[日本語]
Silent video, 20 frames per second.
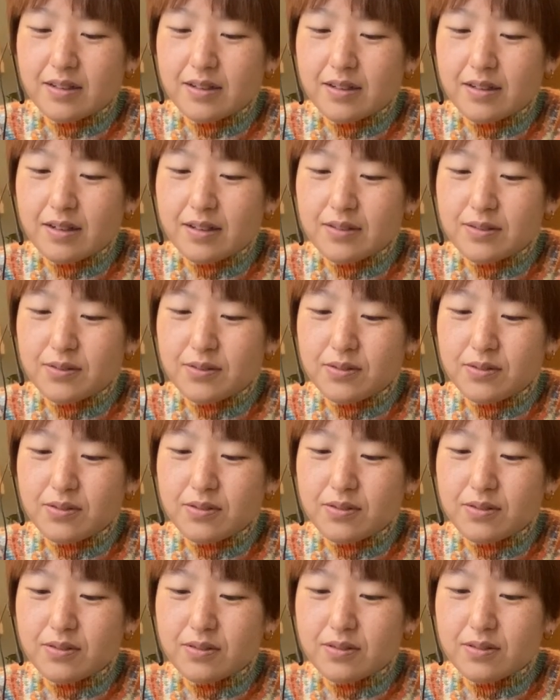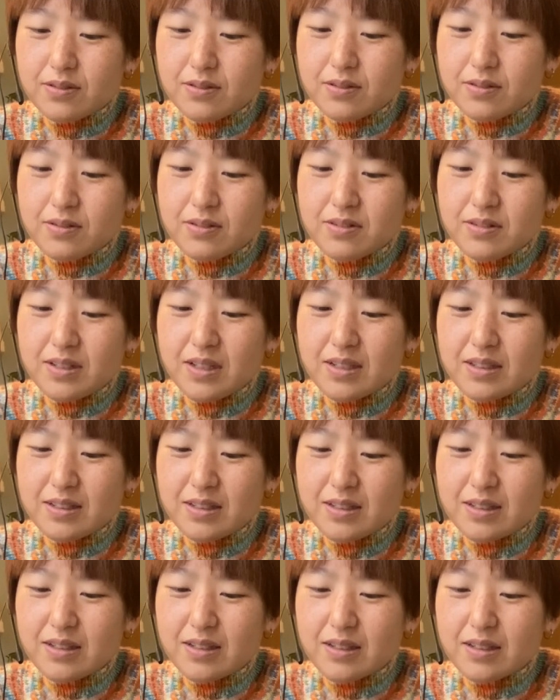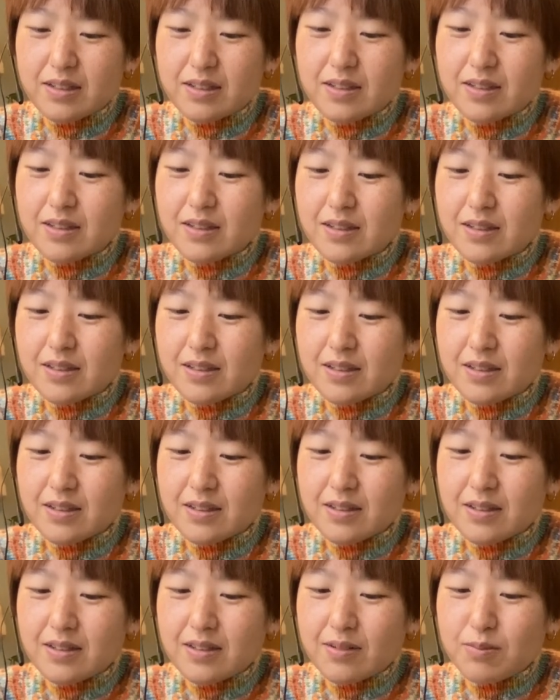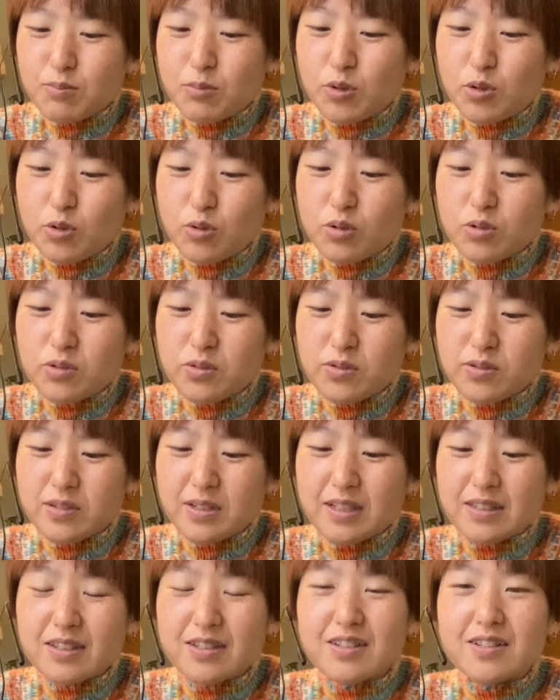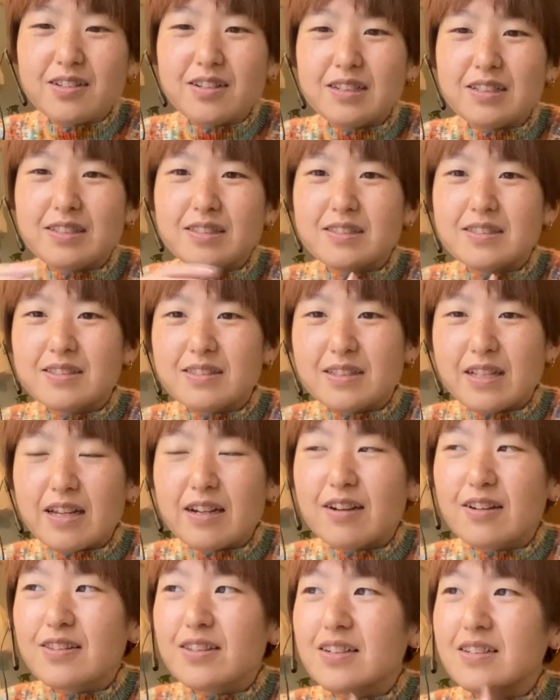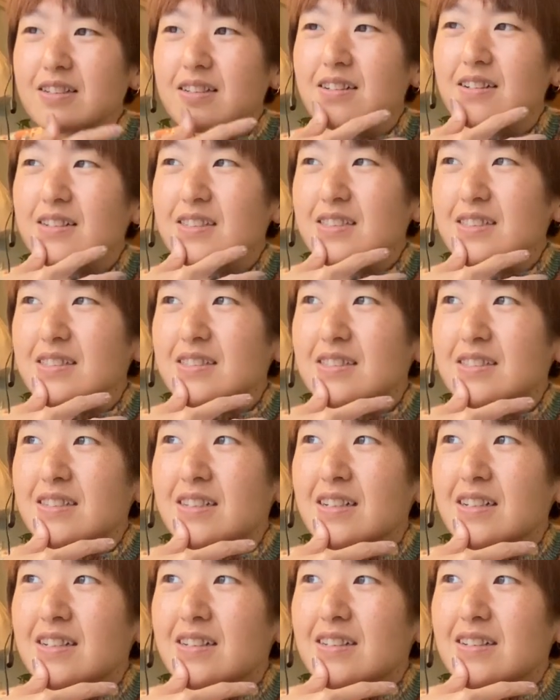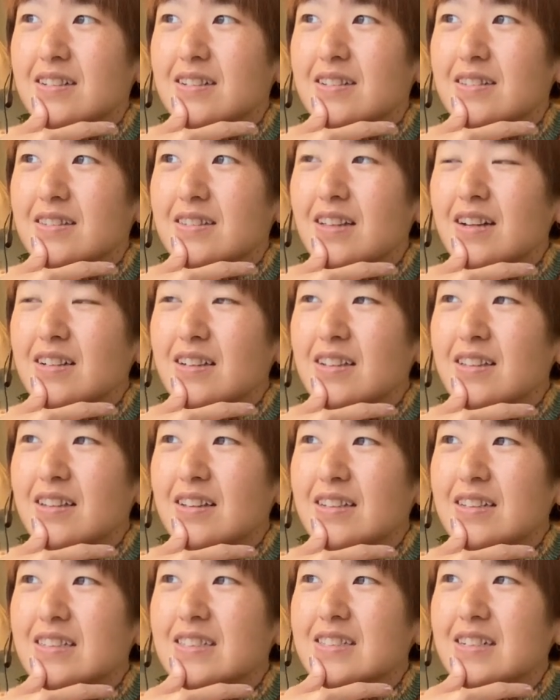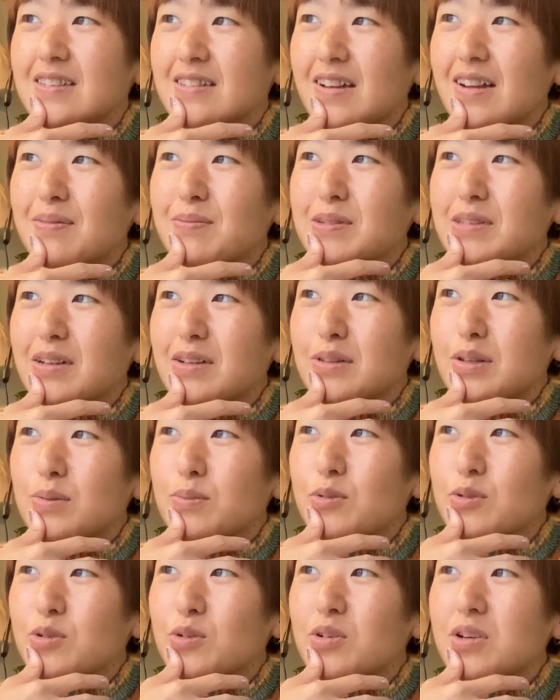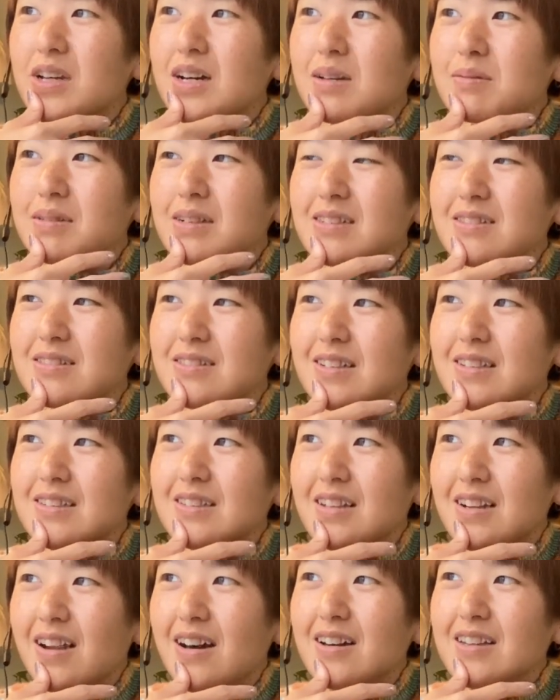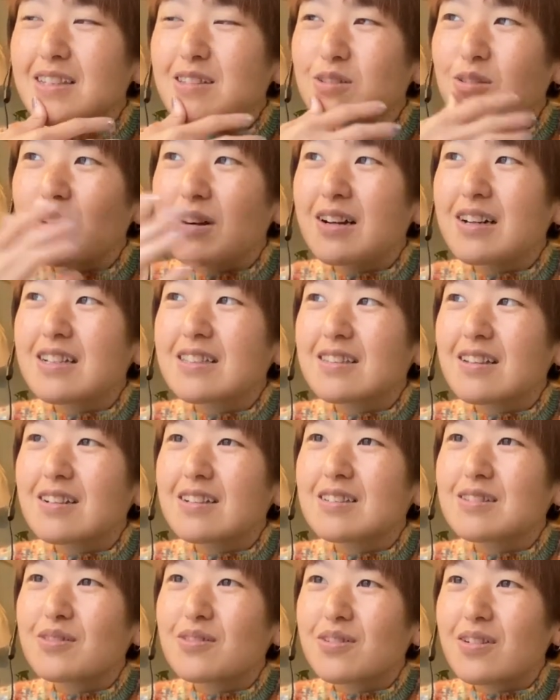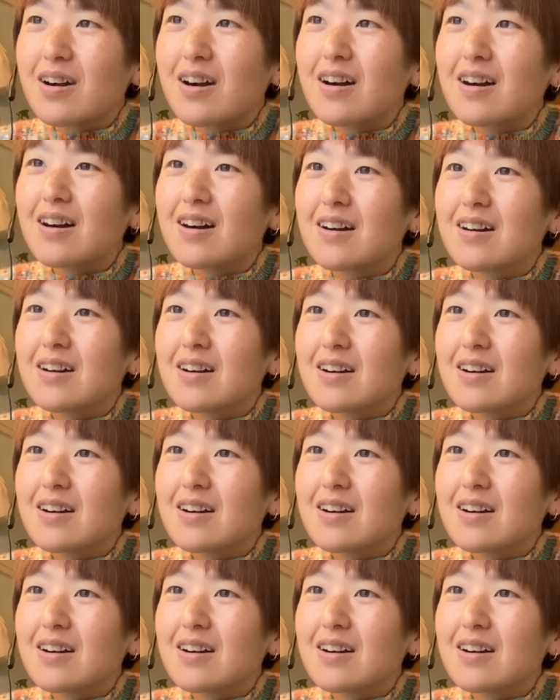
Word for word: あのこんなにもうこのラナンキュラスねラナンキュラスだけでいいじゃないみたいなもうこれ編めるんだったら糸変えたりとか